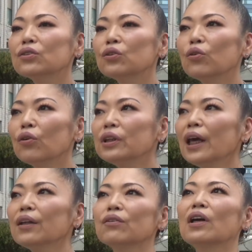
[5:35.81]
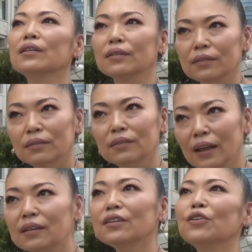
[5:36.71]
その程度か
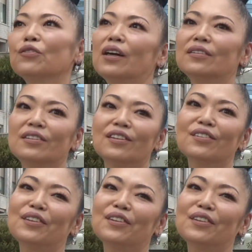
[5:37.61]
なっていう感じ